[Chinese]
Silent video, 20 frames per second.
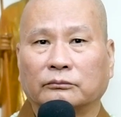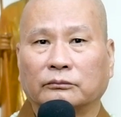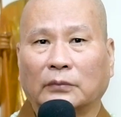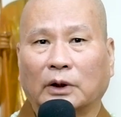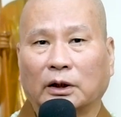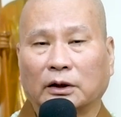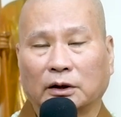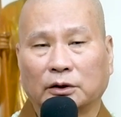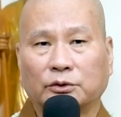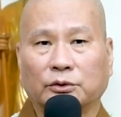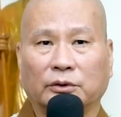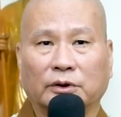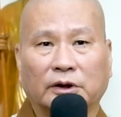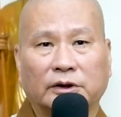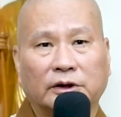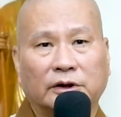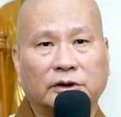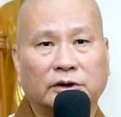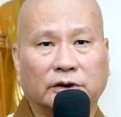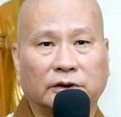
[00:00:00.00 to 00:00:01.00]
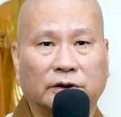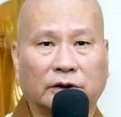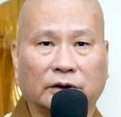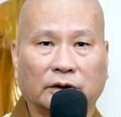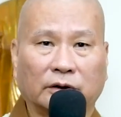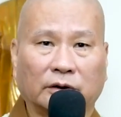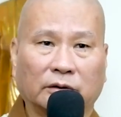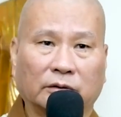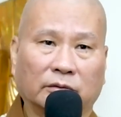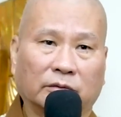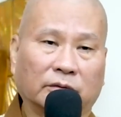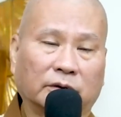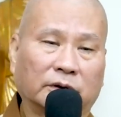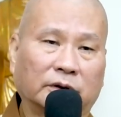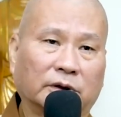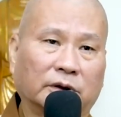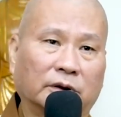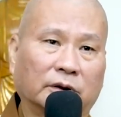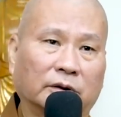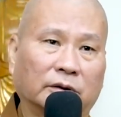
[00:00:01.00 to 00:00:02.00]
啊，那做那些事情，你
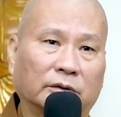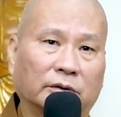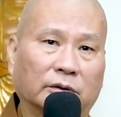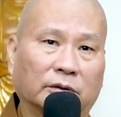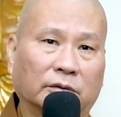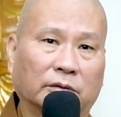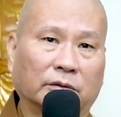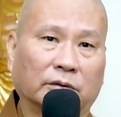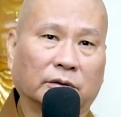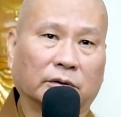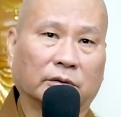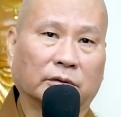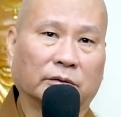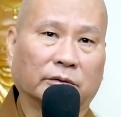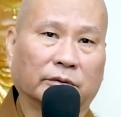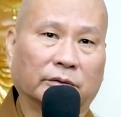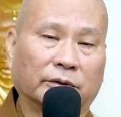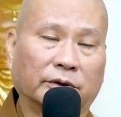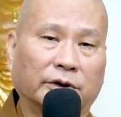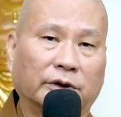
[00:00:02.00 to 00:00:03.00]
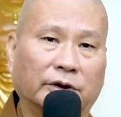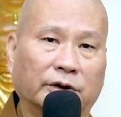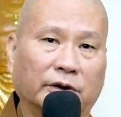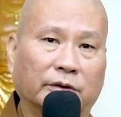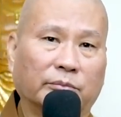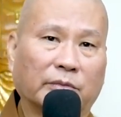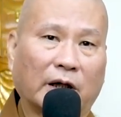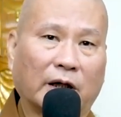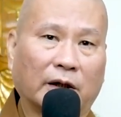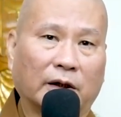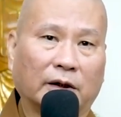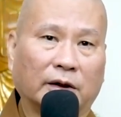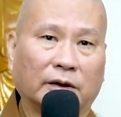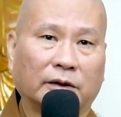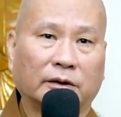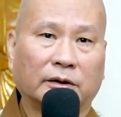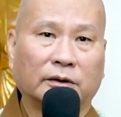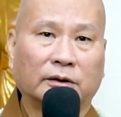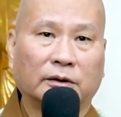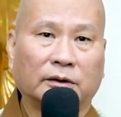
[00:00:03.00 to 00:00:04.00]
觉得有有有意义吗？
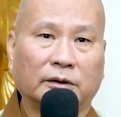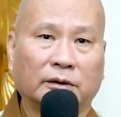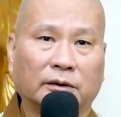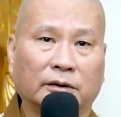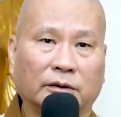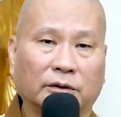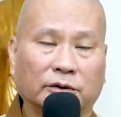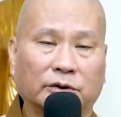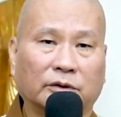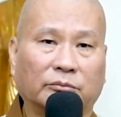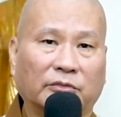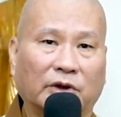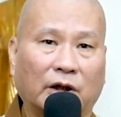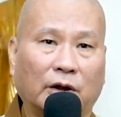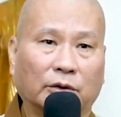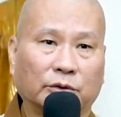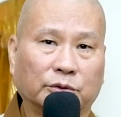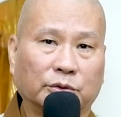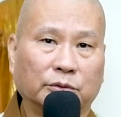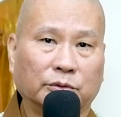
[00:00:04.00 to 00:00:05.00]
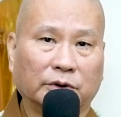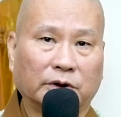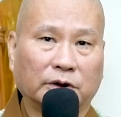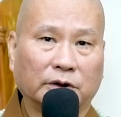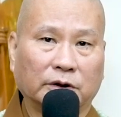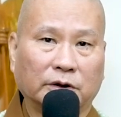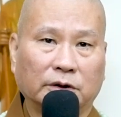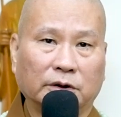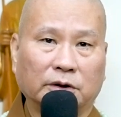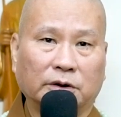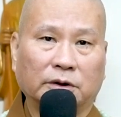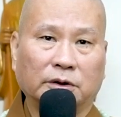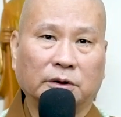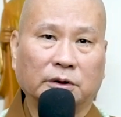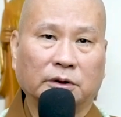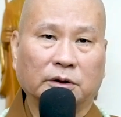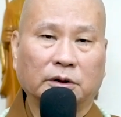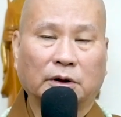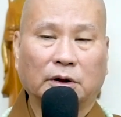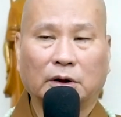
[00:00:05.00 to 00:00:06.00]
有什么好处呢？
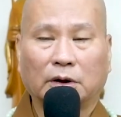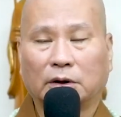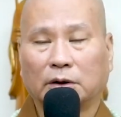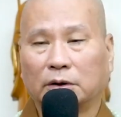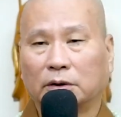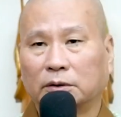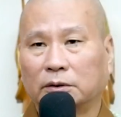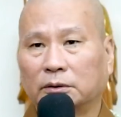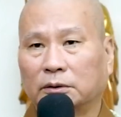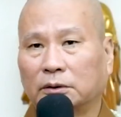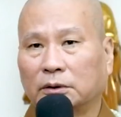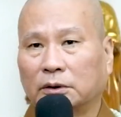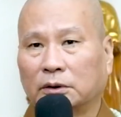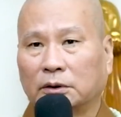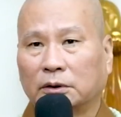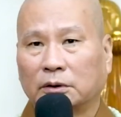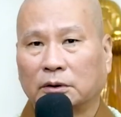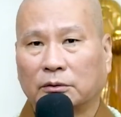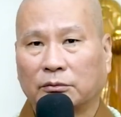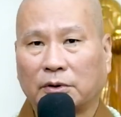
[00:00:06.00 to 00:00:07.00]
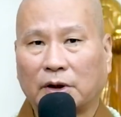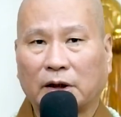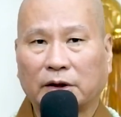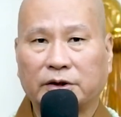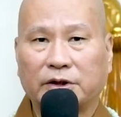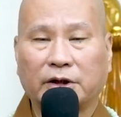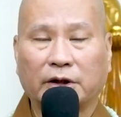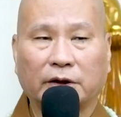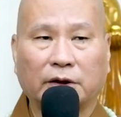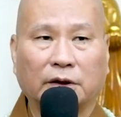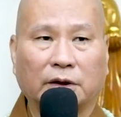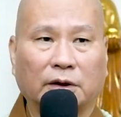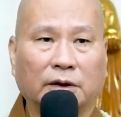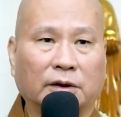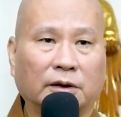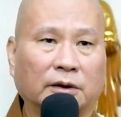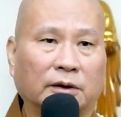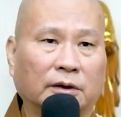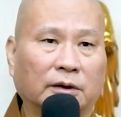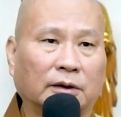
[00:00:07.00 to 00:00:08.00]
啊，花钱
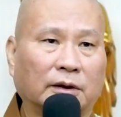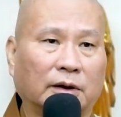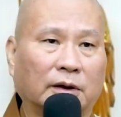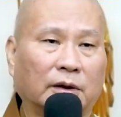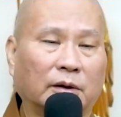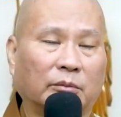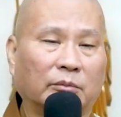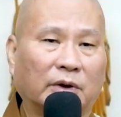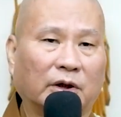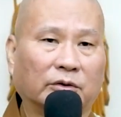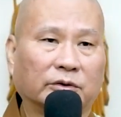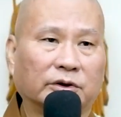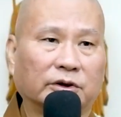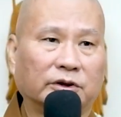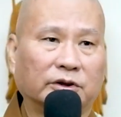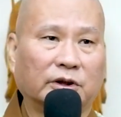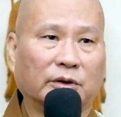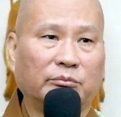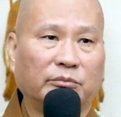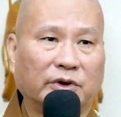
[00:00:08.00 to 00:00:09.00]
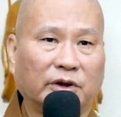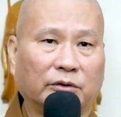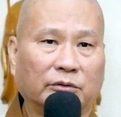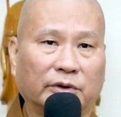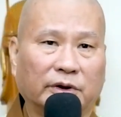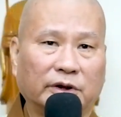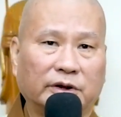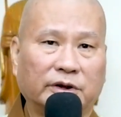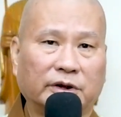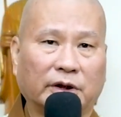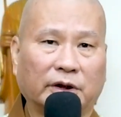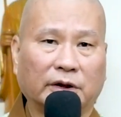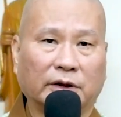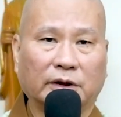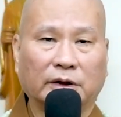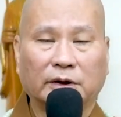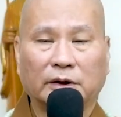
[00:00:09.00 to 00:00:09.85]
啊，冒着生命危险，